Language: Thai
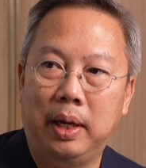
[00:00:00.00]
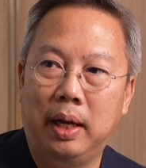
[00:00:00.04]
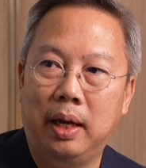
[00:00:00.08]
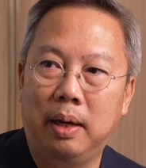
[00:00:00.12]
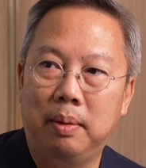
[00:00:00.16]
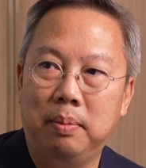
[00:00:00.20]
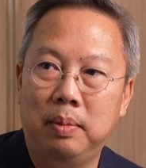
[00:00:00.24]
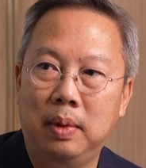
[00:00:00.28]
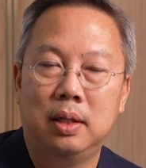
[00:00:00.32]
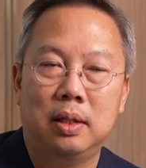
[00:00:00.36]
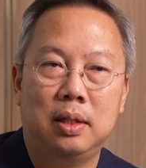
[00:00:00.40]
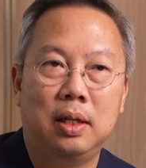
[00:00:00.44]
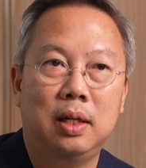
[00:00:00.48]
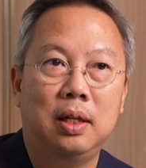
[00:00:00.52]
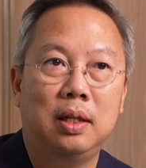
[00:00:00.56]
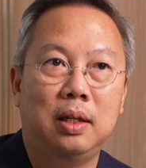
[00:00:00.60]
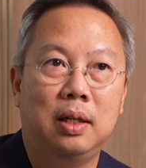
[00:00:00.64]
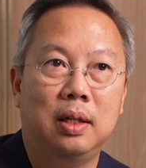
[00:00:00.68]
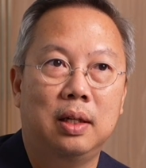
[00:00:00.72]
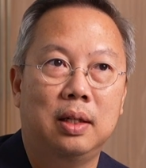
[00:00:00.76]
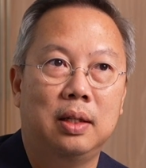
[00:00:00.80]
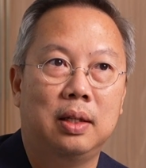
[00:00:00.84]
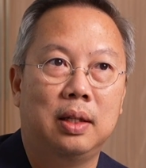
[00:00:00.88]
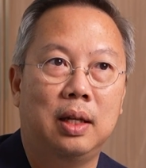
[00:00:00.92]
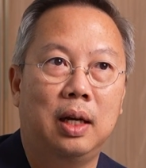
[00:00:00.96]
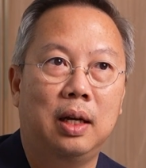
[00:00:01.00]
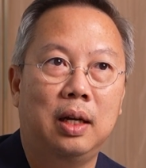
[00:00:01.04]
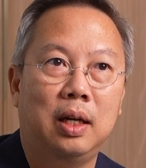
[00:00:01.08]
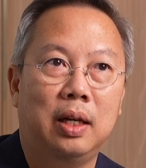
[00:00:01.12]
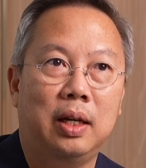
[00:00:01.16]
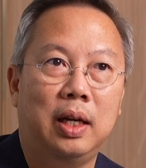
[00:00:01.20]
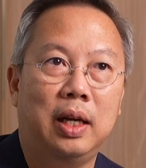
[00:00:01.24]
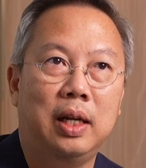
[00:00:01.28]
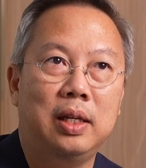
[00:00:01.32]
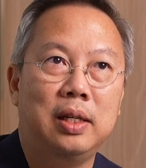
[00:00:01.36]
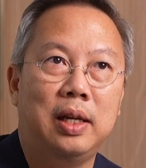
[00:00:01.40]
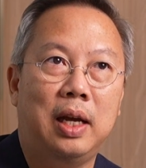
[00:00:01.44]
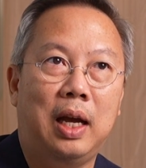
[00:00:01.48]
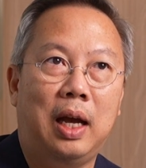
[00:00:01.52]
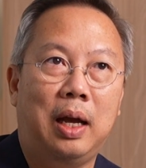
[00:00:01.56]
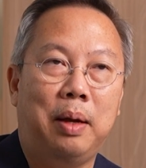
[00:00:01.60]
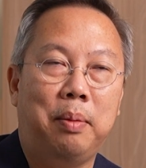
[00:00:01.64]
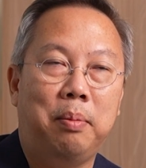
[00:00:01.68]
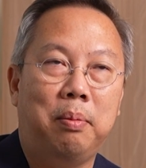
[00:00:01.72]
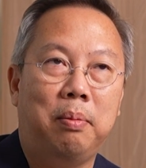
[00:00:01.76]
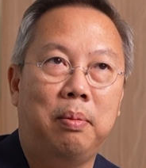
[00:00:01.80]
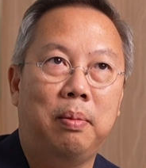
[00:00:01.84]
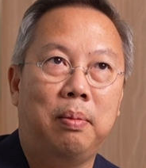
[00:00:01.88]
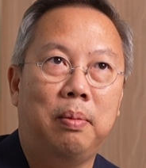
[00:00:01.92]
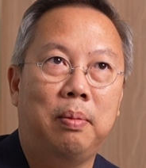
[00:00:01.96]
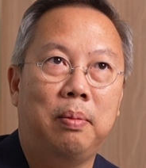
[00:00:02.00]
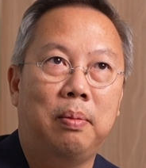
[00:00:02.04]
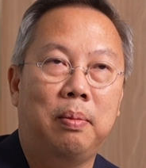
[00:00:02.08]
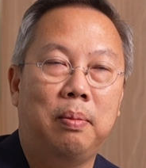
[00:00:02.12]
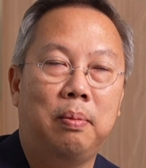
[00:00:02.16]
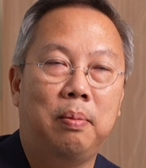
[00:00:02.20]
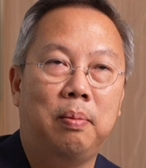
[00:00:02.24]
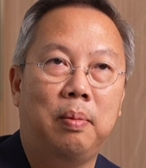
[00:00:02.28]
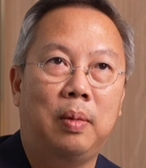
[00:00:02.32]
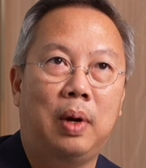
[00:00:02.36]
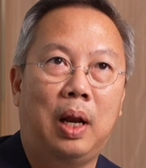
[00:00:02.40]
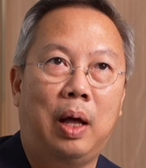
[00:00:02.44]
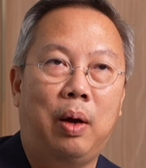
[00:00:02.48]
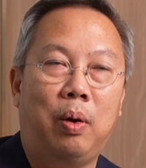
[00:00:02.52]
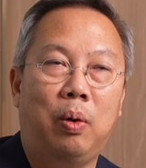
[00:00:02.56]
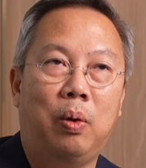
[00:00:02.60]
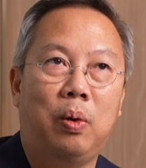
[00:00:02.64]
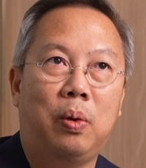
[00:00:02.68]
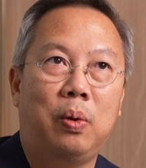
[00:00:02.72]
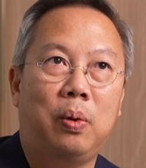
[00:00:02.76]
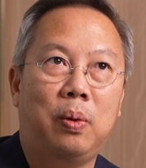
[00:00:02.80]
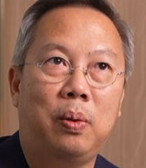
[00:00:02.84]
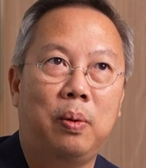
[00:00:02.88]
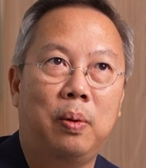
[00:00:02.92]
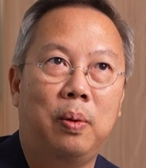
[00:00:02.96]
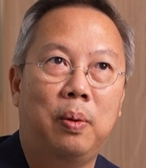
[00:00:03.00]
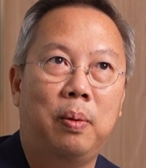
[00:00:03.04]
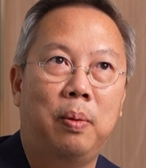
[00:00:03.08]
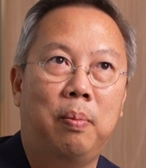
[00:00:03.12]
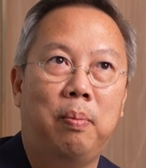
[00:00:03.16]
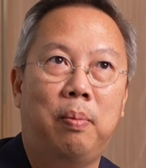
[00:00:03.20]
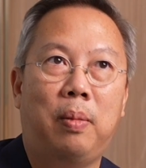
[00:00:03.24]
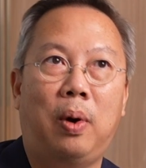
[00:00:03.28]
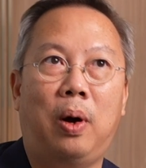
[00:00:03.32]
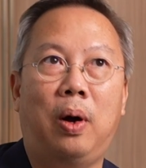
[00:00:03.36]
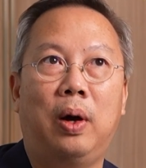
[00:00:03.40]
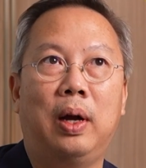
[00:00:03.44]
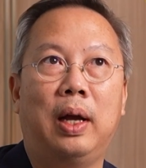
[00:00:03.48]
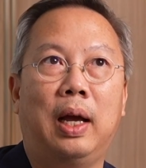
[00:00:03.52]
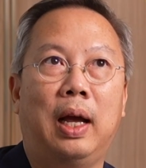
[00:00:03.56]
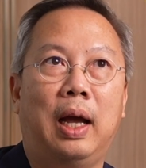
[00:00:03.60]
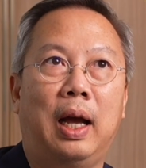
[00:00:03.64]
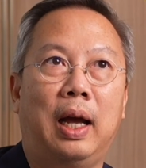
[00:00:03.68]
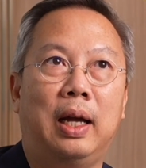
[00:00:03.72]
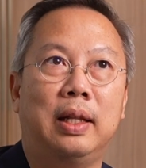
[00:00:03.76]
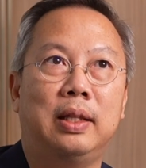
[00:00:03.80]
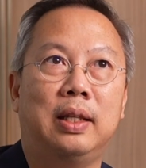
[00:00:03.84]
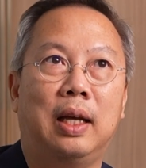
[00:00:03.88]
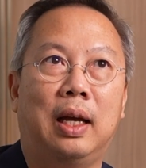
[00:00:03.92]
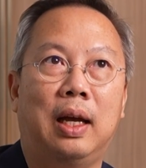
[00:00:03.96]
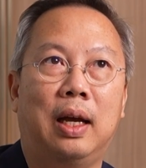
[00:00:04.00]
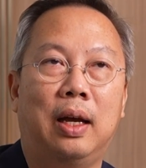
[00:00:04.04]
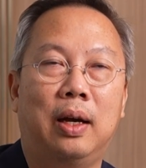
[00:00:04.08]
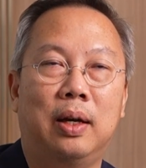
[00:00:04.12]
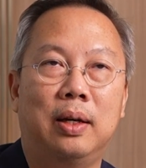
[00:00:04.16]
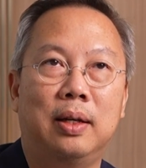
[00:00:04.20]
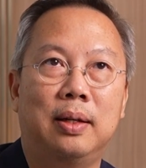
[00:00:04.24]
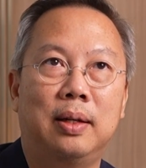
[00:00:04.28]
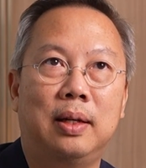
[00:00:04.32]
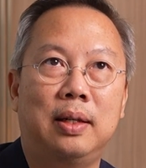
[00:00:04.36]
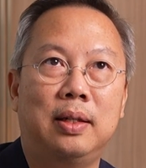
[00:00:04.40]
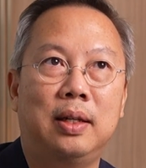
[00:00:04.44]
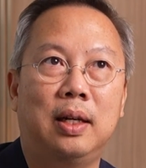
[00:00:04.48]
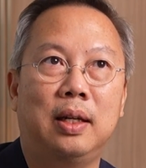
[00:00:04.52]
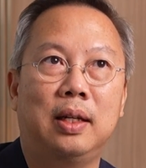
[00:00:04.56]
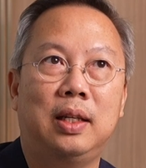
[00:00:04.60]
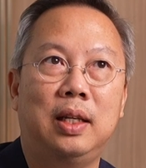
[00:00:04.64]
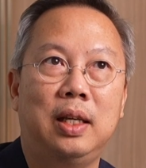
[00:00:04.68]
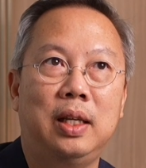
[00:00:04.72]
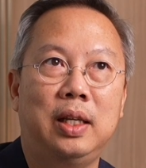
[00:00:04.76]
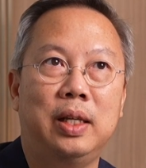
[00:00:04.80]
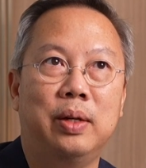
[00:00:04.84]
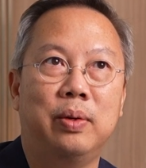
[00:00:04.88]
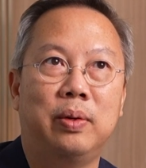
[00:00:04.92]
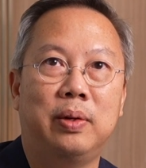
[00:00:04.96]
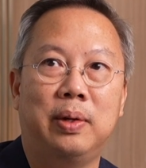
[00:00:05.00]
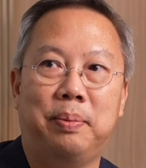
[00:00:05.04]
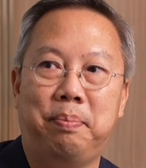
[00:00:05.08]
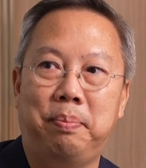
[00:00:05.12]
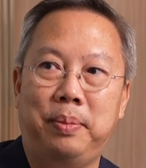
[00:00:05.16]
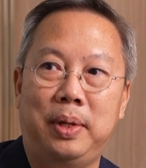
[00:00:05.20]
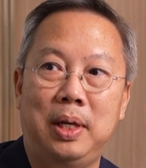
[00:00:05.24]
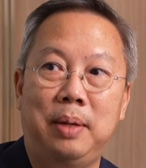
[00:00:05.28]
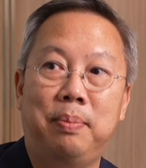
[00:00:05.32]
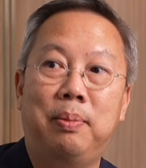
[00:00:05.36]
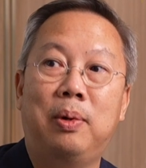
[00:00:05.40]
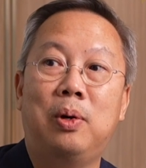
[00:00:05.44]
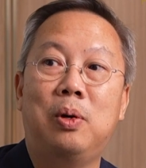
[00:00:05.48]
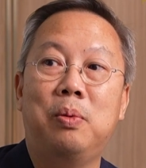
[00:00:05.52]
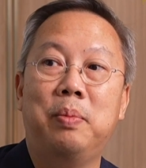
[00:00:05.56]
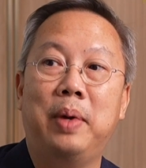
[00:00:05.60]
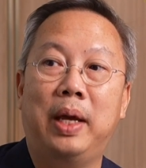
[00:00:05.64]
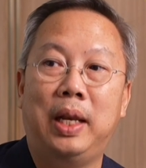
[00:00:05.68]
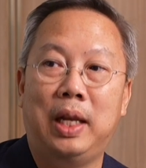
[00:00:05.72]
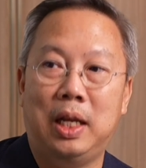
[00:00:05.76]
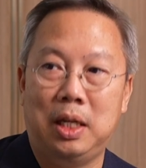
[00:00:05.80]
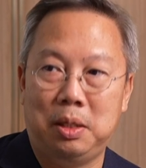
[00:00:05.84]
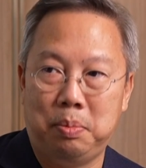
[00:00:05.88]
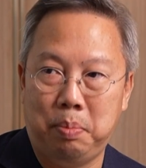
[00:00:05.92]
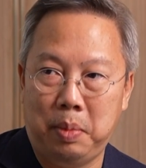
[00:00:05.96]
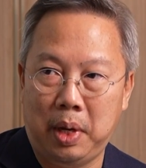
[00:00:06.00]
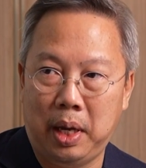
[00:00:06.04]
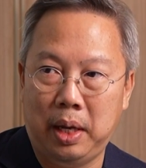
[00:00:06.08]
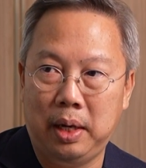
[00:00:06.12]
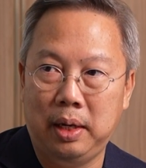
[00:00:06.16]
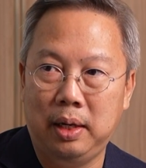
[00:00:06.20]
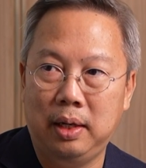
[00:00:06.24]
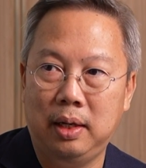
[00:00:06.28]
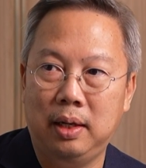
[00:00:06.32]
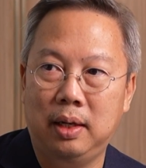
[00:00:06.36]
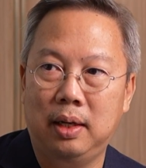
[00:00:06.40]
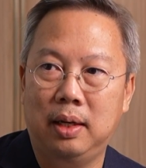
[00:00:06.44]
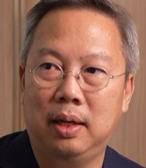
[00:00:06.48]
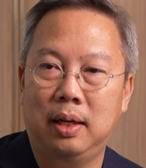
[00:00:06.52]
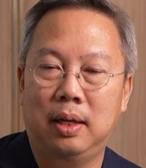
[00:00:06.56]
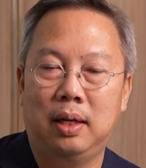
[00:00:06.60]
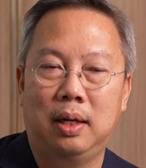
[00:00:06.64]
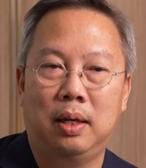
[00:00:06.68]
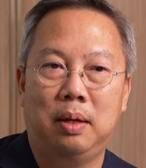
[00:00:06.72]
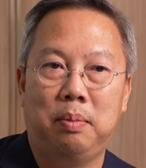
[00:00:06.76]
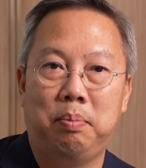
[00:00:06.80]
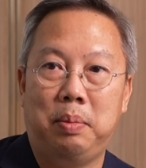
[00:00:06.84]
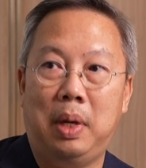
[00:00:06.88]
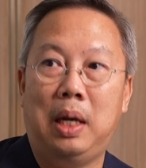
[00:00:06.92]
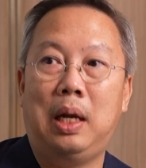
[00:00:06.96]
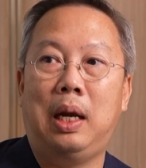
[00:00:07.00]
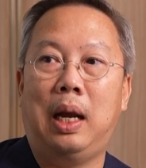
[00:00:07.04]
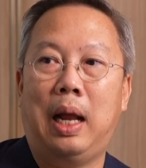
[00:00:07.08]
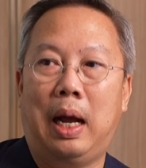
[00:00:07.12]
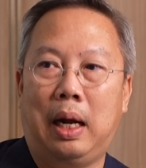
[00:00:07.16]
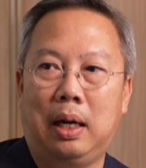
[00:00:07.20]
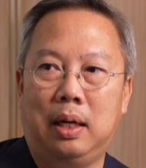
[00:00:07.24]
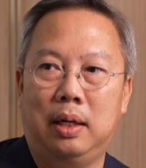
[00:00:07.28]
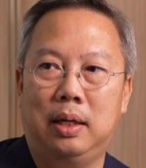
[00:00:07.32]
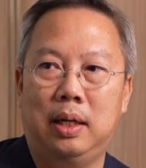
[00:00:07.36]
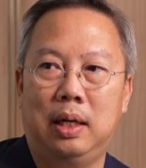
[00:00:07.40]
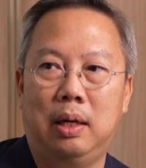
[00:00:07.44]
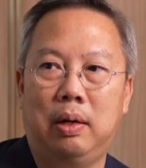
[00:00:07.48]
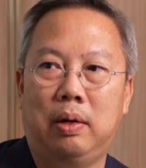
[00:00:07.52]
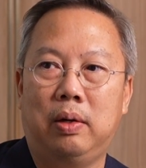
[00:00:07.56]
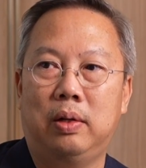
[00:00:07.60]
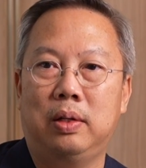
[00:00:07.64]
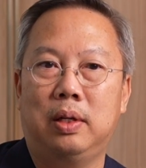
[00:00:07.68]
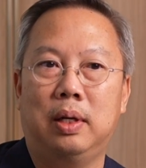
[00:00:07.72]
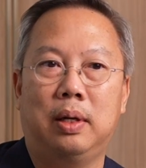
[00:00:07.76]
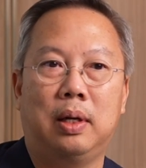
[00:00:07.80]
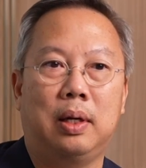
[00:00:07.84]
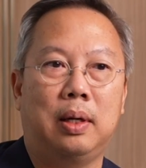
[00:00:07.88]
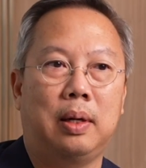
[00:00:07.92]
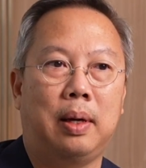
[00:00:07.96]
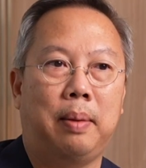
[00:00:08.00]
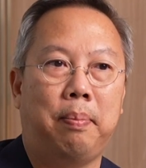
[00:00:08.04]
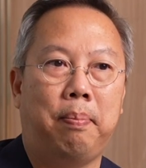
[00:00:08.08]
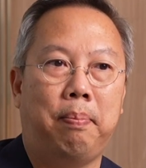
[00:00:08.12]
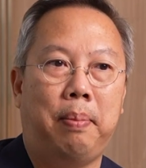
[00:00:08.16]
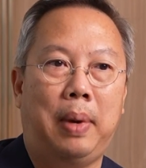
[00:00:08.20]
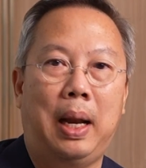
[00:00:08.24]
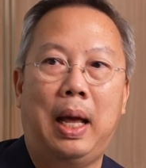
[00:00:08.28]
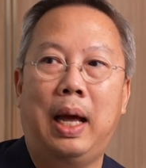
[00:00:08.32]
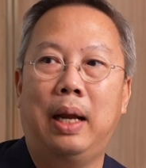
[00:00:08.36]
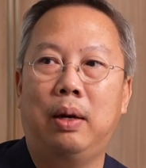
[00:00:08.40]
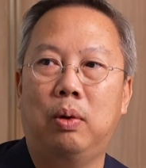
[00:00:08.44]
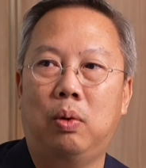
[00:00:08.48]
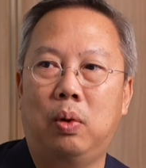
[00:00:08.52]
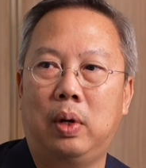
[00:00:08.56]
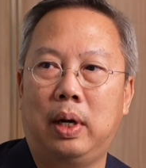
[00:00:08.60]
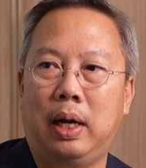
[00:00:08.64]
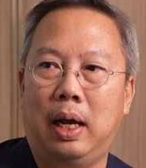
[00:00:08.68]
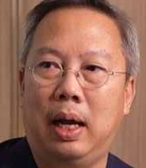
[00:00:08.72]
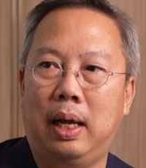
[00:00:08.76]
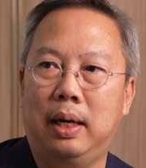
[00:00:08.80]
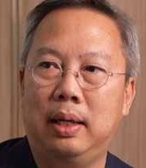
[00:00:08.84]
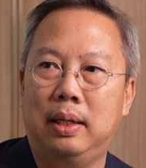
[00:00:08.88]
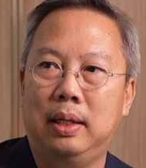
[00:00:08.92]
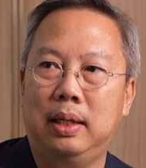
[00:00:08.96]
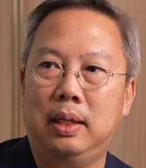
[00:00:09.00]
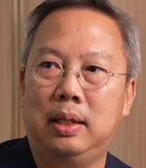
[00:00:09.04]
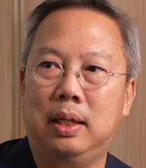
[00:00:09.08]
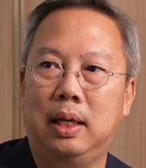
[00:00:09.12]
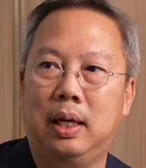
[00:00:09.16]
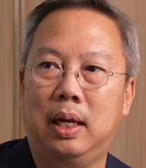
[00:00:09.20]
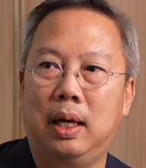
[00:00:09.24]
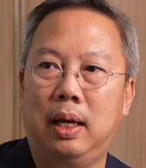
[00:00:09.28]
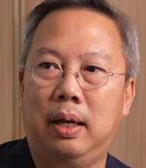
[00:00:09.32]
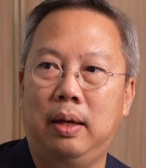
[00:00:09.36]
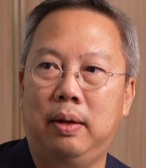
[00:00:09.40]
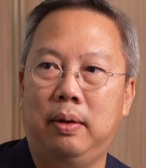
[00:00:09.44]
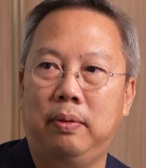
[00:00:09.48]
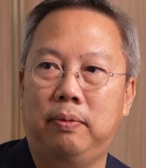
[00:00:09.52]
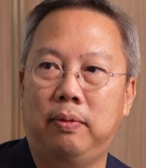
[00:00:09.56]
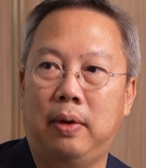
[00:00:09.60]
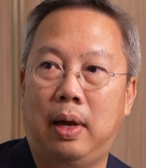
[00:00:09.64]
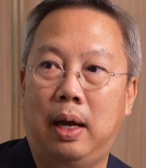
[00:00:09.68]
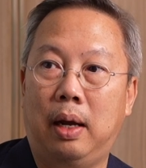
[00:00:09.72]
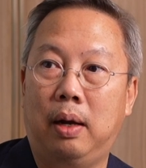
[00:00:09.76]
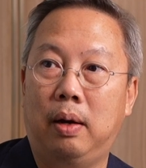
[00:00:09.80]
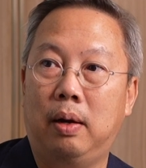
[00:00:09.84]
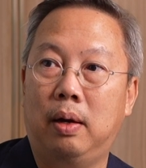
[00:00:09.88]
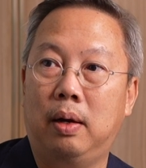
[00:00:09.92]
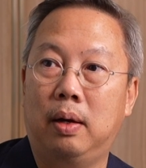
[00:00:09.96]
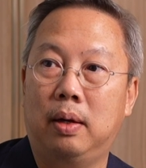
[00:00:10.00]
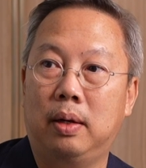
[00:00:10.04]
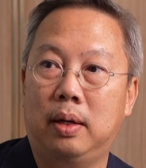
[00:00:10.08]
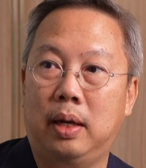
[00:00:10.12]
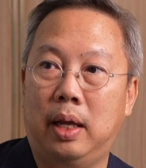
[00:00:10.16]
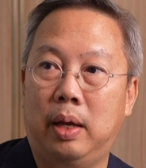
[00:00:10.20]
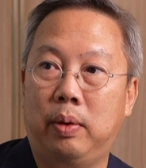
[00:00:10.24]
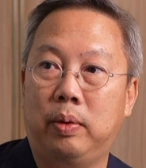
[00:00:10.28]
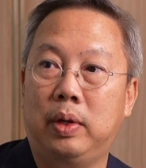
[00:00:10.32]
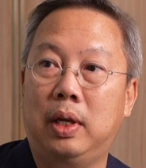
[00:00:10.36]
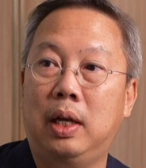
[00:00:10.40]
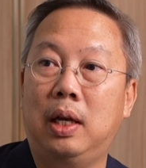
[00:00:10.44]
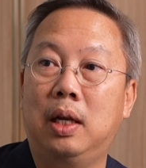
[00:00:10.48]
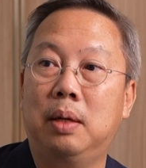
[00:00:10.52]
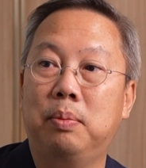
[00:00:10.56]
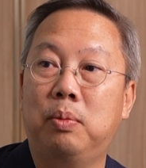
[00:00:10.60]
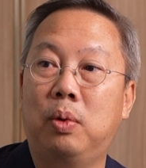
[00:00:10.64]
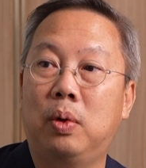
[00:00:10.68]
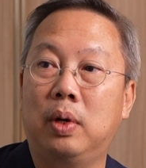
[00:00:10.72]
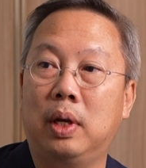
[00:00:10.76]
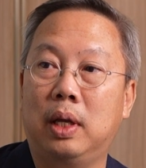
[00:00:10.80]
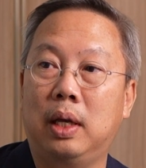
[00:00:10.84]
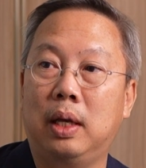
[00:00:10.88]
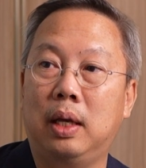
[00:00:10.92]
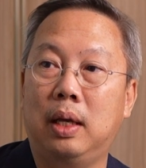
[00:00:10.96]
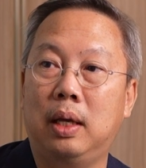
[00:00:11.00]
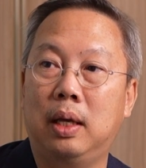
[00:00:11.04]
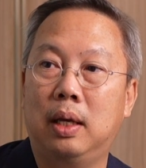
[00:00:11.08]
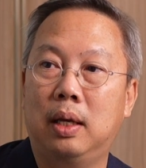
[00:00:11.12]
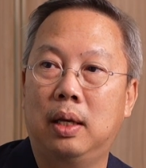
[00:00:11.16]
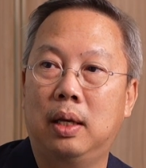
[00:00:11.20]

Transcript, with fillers: อย่างเงี้ยครับซึ่งถ้าเกิด HR เรามองหาแต่เรื่องที่เกี่ยวกับ people management เป็นหลักเนี่ยเราก็จะพลาดโอกาสที่จะได้ฟังแนวคิดเรื่องพวกนี้